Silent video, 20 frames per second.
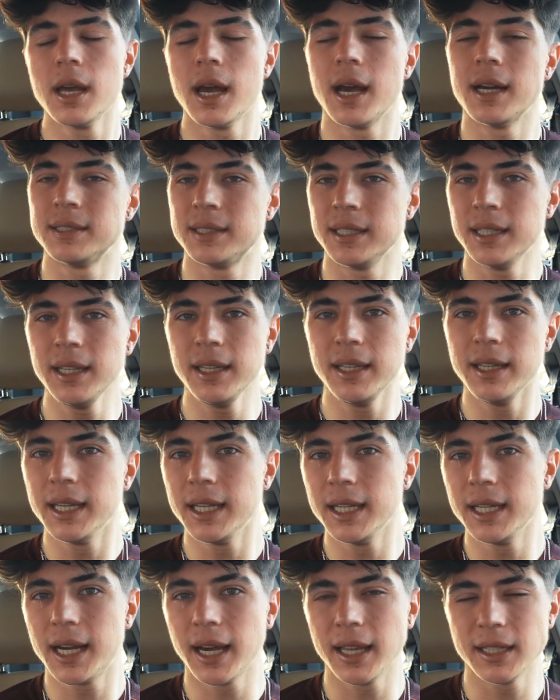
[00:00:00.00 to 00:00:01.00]
así
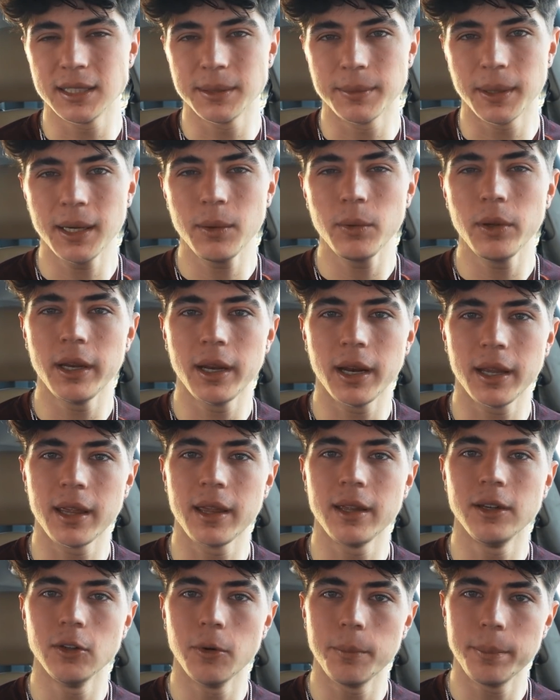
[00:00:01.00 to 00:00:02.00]
y cada semana voy a ir
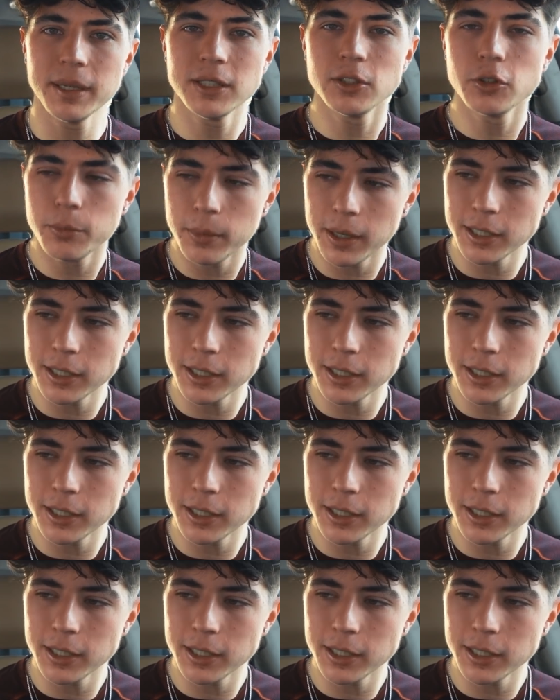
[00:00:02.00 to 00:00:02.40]
añadiendo peso,